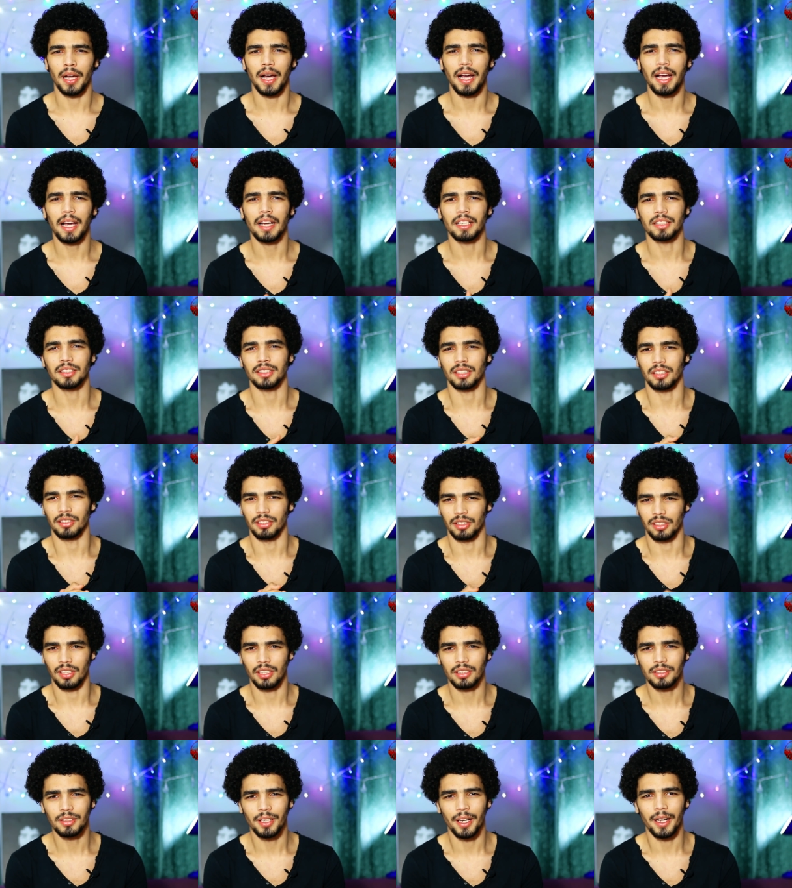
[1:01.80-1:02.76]
بأحد
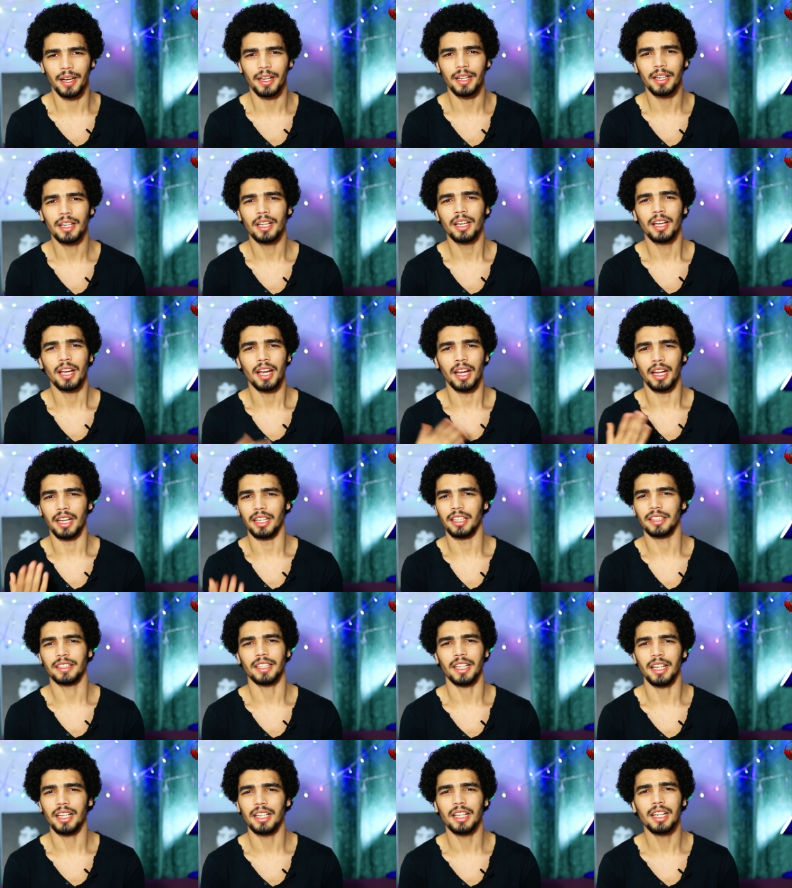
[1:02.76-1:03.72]
صديقاتها
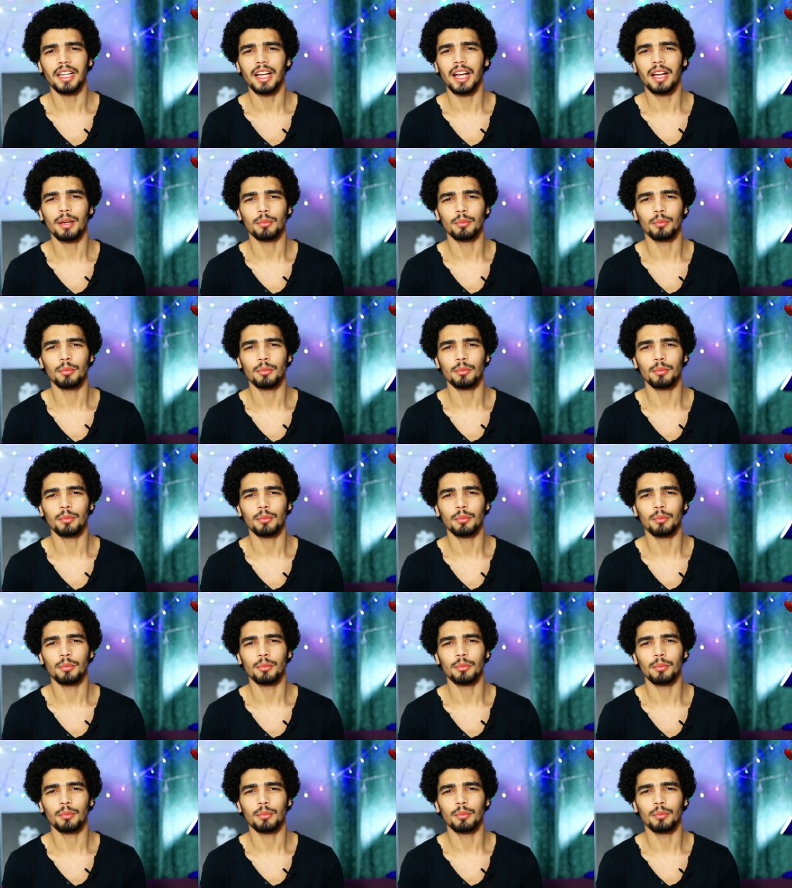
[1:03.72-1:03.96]
اللي تحل